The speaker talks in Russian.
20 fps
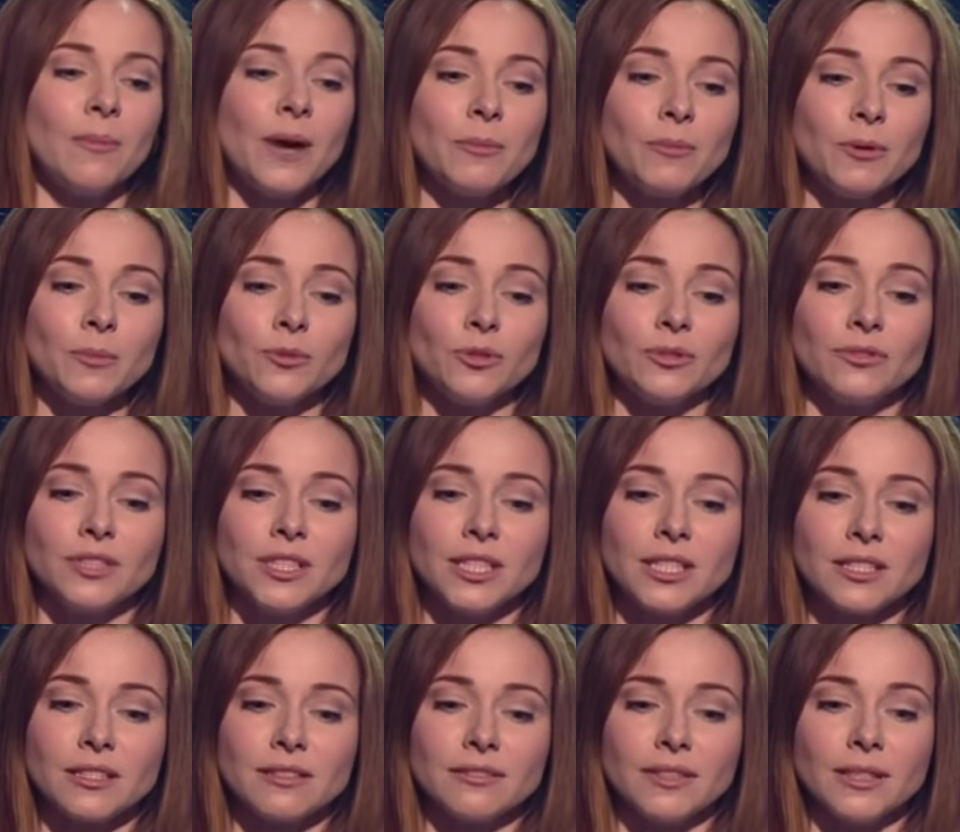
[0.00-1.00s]
Папа мой в
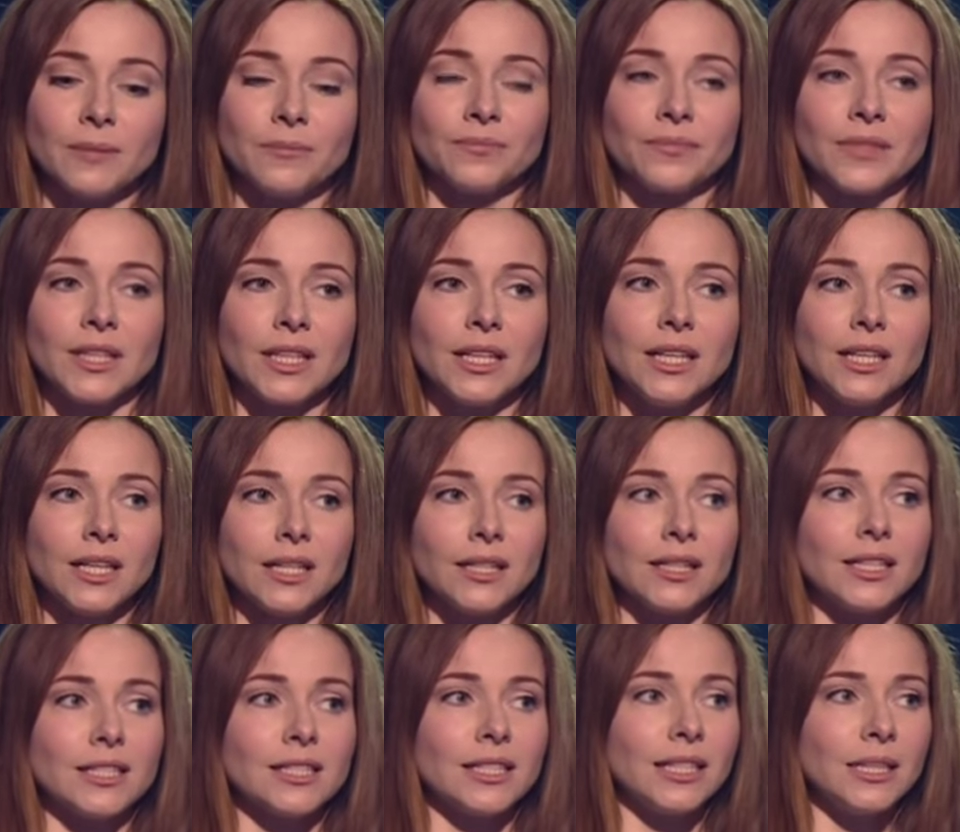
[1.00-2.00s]
детстве
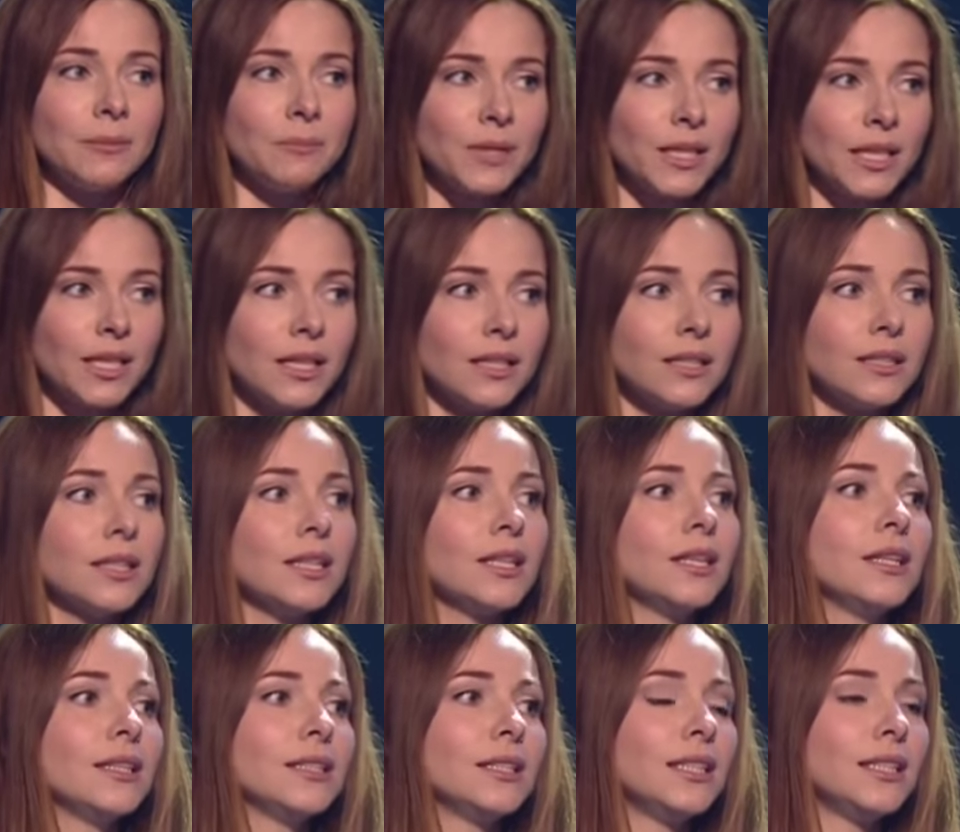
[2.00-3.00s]
играл на скрипке,
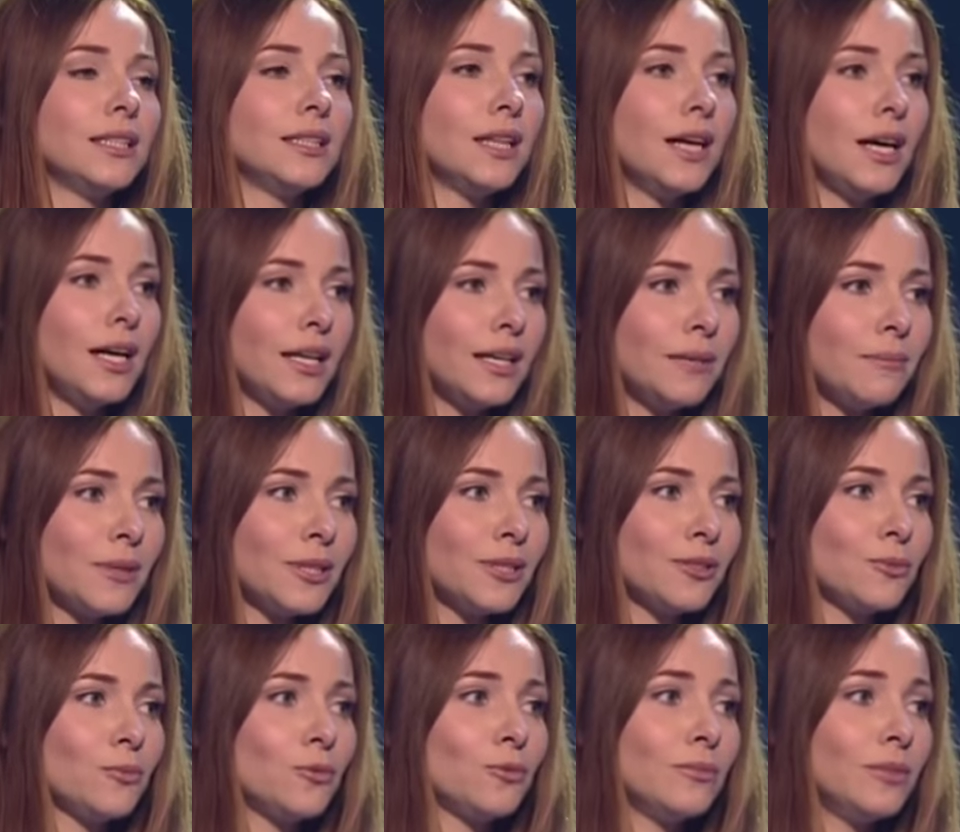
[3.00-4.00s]
на гитаре,
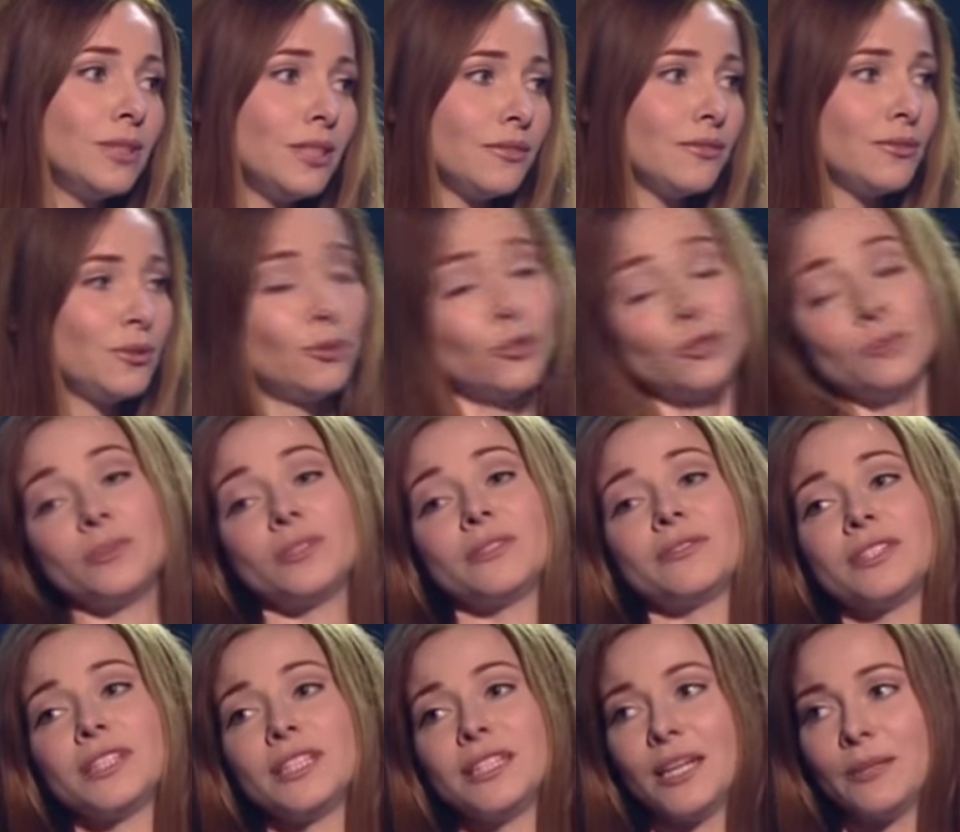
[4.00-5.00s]
поэтому мы в
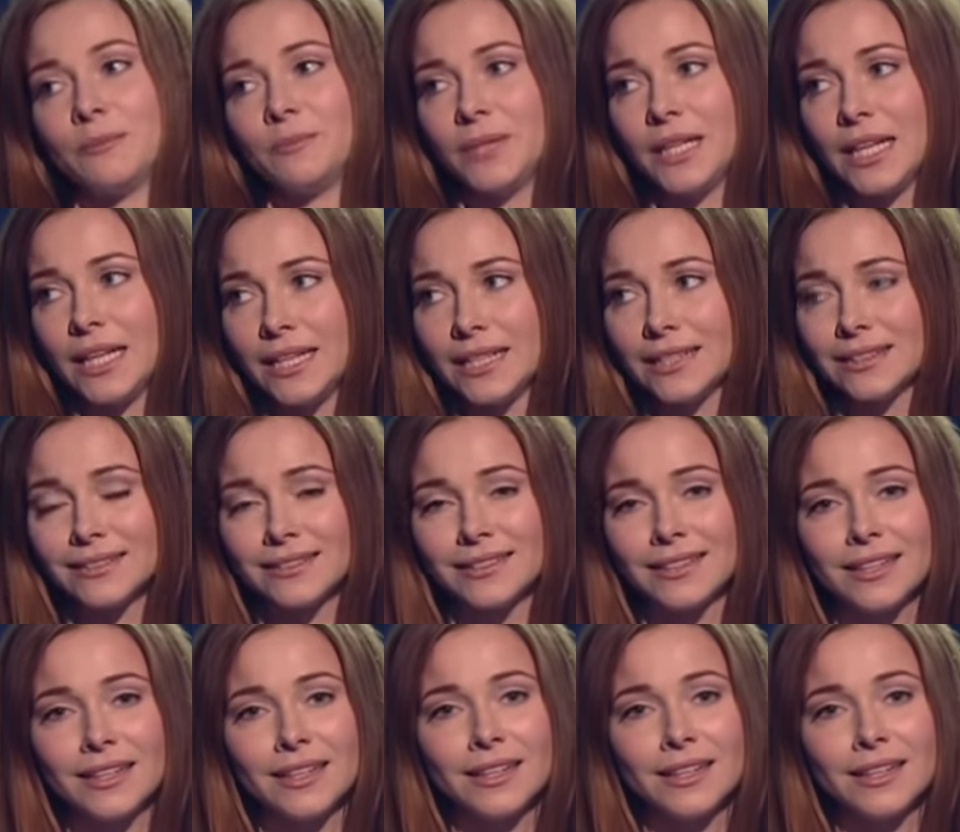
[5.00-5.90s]
доме всегда пели.